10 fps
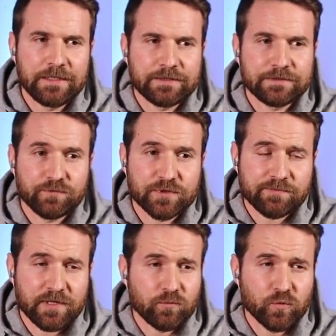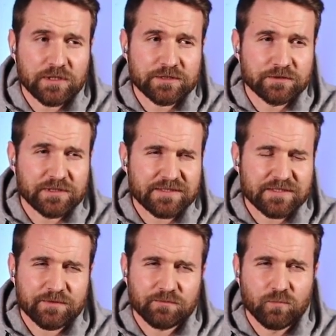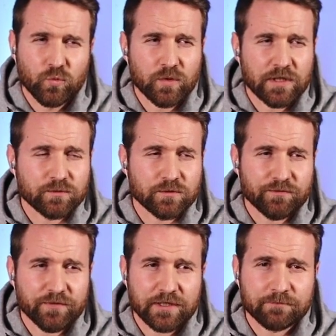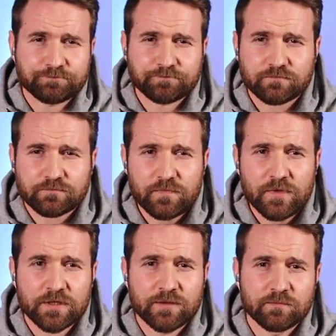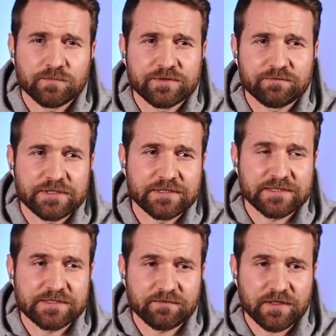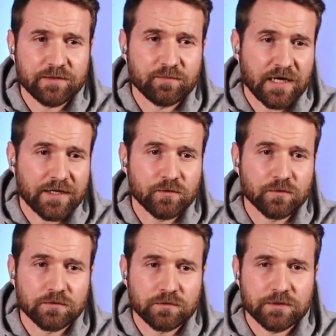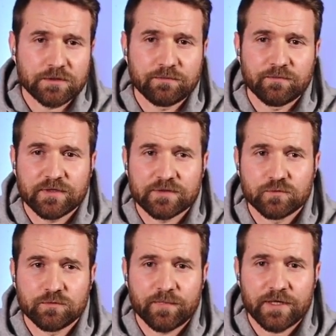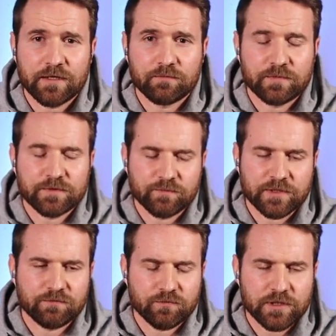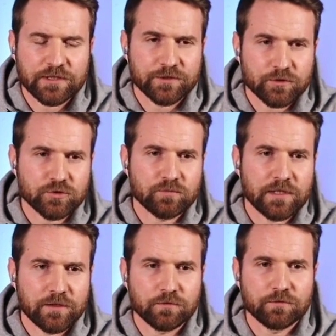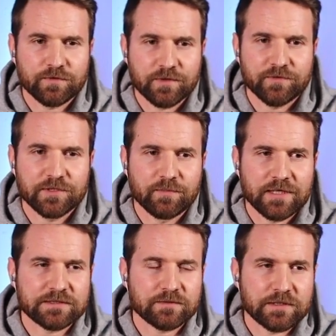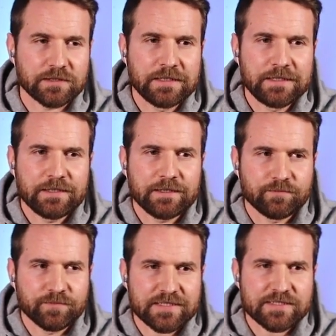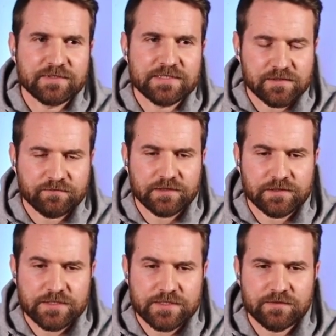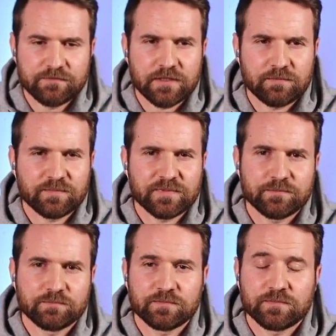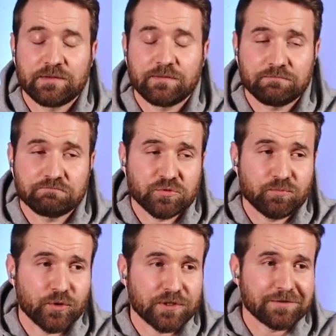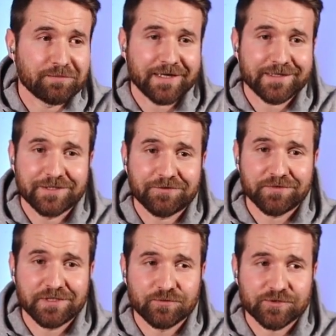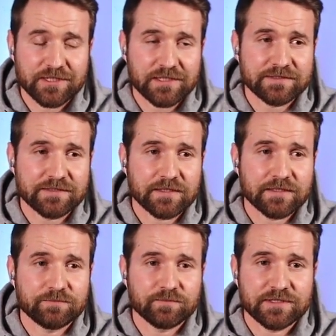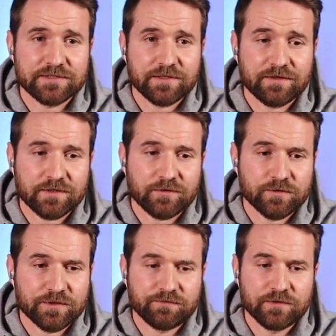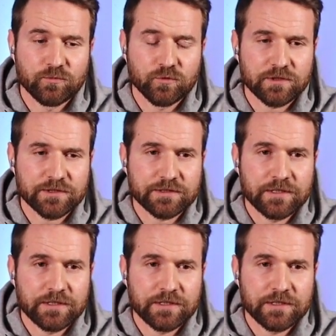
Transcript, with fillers: Für zwei Monate, jetzt seit einem Monat ungefähr, ähm, sind wir intensiver in den Behandlungen, ähm, versuchen mehr, ich meine, davor hatte ich auch schon Behandlungen und wir haben viel gemacht, aber ähm, jetzt wird es einfach intensiver, ähm, sportlich mache ich nicht viel, muss ich ehrlich sagen. Ähm, da ist einfach auch nicht viel möglich.